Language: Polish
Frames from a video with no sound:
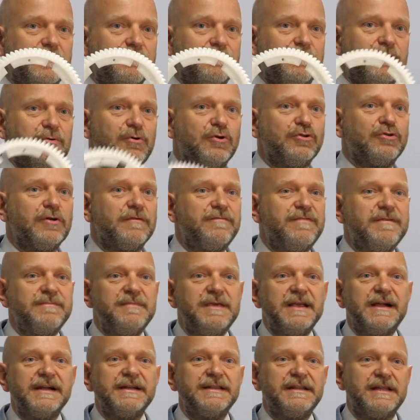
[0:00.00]
Było to
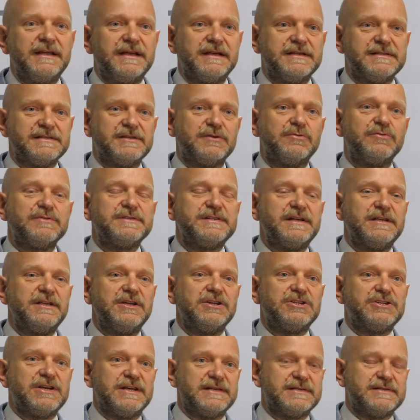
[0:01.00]
wymierne
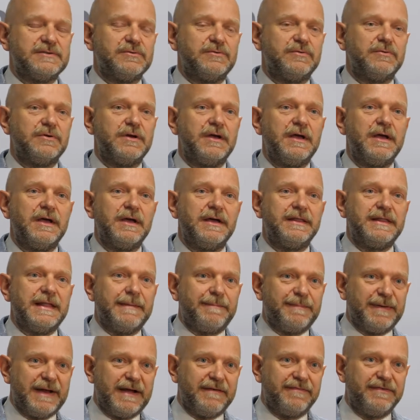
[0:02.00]
skrócenie czasu
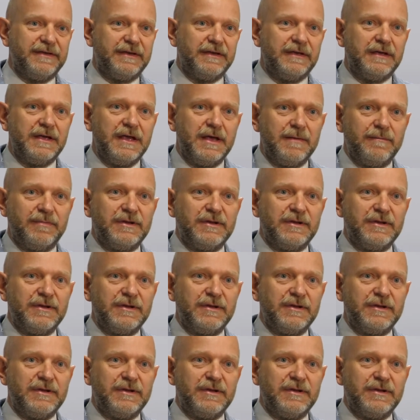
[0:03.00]
naprawy,